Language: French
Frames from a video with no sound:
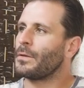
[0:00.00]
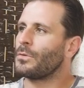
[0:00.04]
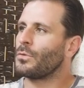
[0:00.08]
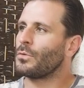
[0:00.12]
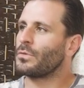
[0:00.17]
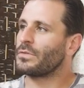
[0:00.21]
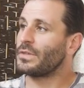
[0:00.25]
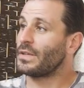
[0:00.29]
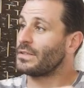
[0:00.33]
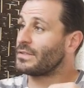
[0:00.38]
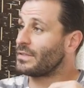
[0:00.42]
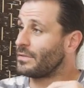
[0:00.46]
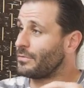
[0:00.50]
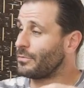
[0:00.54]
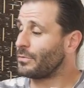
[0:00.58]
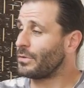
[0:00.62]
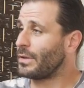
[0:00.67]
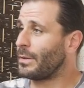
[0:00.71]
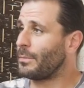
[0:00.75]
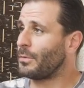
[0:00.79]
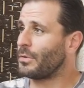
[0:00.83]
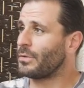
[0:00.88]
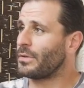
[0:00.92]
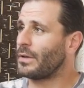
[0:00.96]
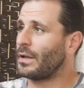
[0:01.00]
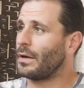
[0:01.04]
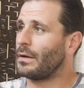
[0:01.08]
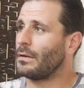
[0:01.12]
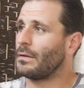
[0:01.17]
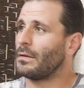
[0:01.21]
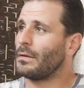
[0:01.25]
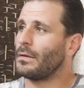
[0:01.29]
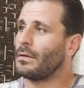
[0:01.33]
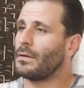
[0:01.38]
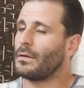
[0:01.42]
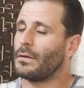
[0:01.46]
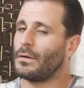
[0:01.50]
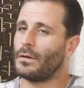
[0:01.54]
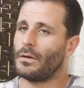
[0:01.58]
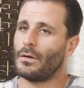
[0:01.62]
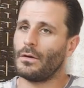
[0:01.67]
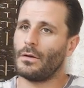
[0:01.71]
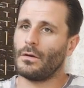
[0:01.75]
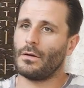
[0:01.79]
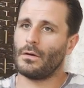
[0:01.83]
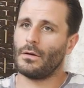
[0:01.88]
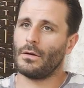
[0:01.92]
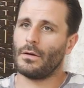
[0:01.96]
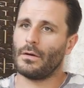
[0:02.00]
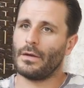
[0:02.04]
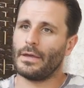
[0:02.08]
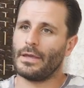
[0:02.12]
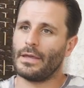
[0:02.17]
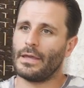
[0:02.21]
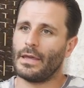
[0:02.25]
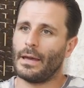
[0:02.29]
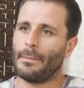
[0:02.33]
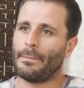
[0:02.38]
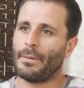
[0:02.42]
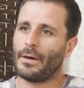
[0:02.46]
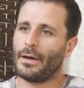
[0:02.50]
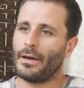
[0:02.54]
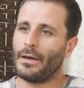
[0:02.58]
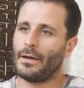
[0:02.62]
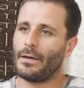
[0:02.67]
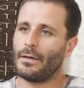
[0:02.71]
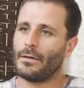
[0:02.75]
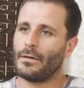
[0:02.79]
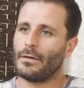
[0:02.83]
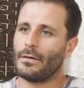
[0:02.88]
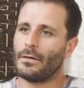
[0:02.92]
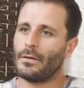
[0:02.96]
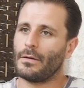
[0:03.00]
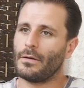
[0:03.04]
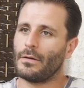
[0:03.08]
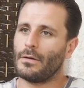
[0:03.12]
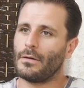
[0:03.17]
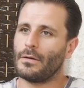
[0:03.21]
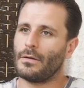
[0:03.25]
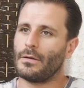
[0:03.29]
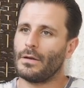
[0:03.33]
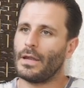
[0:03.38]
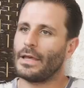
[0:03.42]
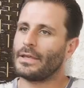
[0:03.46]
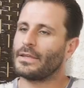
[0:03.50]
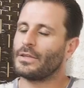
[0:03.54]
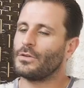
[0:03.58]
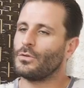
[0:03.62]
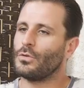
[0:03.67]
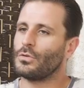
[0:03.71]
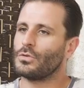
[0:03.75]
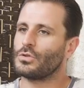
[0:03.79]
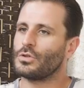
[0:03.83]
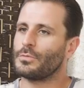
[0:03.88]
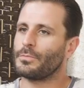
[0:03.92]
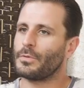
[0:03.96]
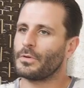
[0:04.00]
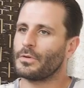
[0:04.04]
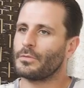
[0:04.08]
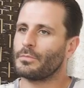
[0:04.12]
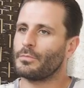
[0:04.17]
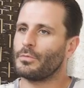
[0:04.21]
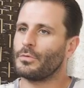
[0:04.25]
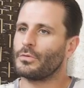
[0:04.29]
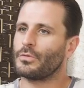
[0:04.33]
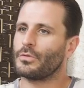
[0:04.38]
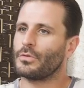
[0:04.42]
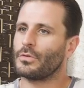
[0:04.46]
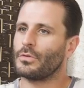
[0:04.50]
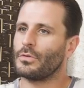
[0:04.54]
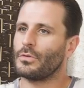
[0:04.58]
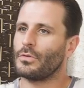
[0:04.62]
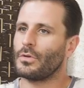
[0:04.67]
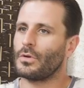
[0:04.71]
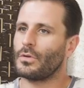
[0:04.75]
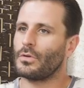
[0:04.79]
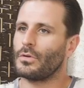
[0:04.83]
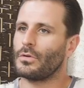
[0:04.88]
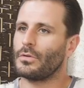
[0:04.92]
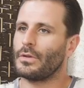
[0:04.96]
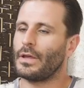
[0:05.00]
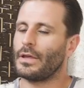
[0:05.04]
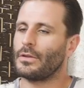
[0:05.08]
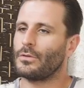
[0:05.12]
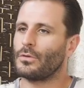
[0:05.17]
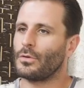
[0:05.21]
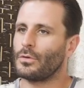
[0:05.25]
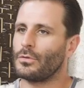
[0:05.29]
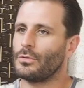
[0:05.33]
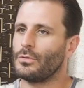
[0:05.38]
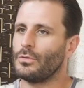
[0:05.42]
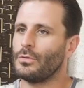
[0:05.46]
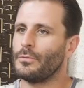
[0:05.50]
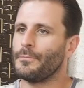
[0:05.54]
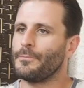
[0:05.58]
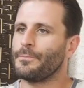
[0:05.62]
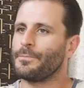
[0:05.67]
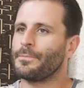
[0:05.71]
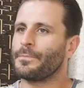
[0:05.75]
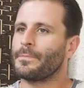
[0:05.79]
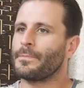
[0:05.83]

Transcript: Donc ça, c'est fondamental. Euh, et après, euh, l'aïkido, je pense plus que dans le Daitoryu,